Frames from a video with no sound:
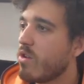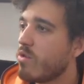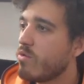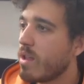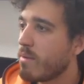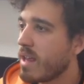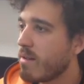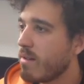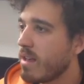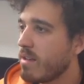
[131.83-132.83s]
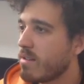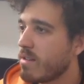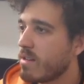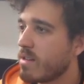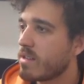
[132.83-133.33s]
Una variable
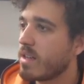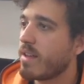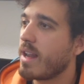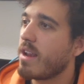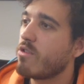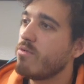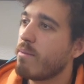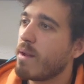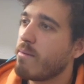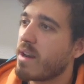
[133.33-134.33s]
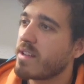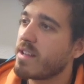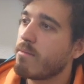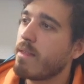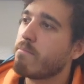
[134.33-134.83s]
se declara con una palabra
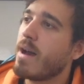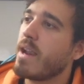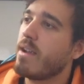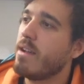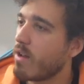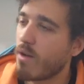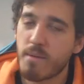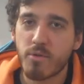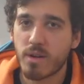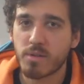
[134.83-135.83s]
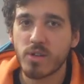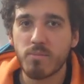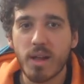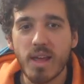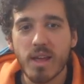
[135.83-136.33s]
reservada var lenguaje de programación,
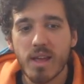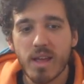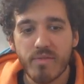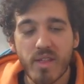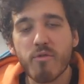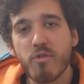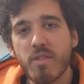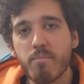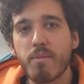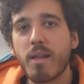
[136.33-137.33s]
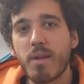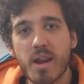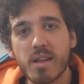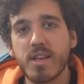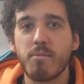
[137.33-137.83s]
¿vale? Definen palabras
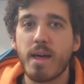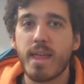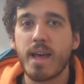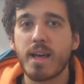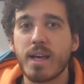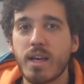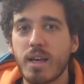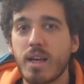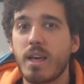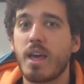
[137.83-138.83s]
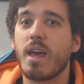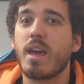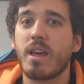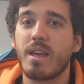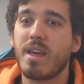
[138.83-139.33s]
reservadas
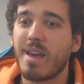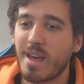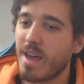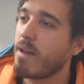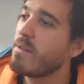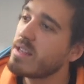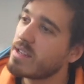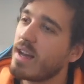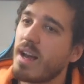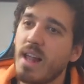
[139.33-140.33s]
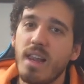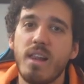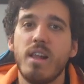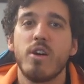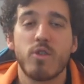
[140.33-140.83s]
que, avisan
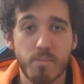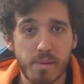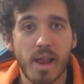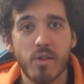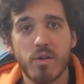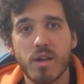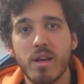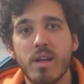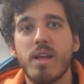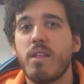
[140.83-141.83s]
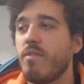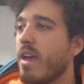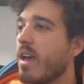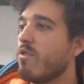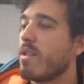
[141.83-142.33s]
al compilador
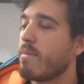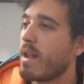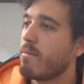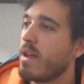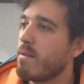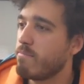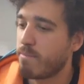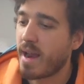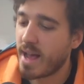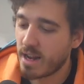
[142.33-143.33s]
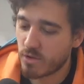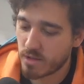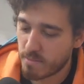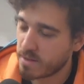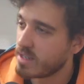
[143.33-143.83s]
de que es una palabra para algo
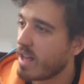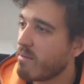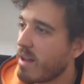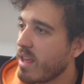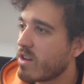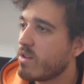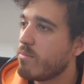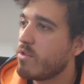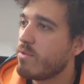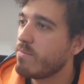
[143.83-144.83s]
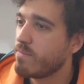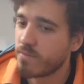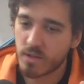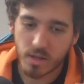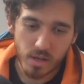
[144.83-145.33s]
en especial, ¿vale? Es como
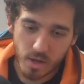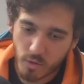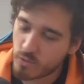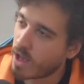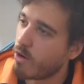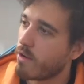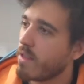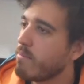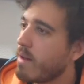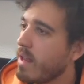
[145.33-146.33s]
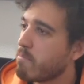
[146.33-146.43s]
una orden, ¿vale?